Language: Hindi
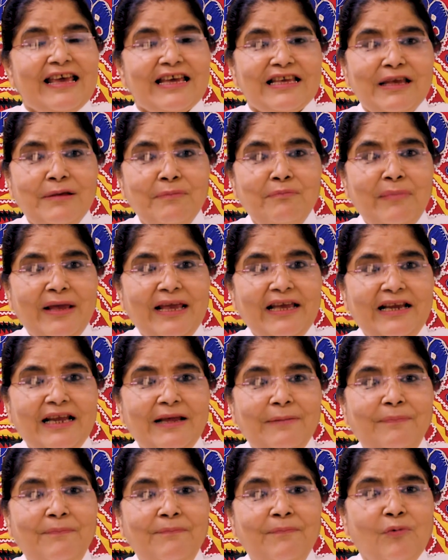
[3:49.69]
कि मेरे
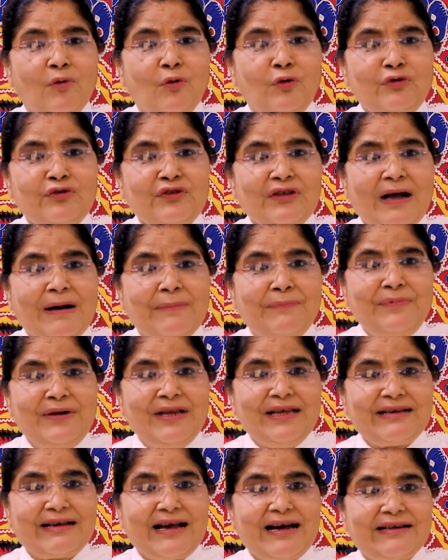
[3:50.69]
को सांप
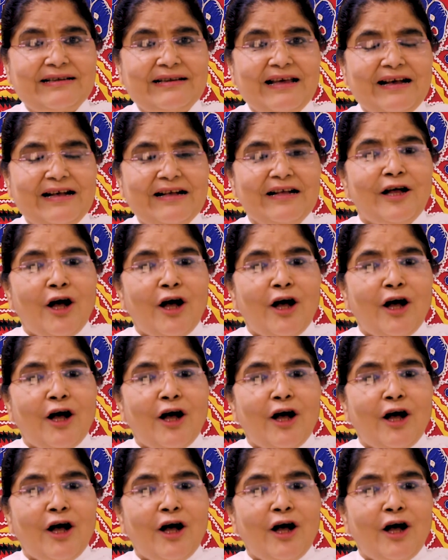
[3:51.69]
ने काटा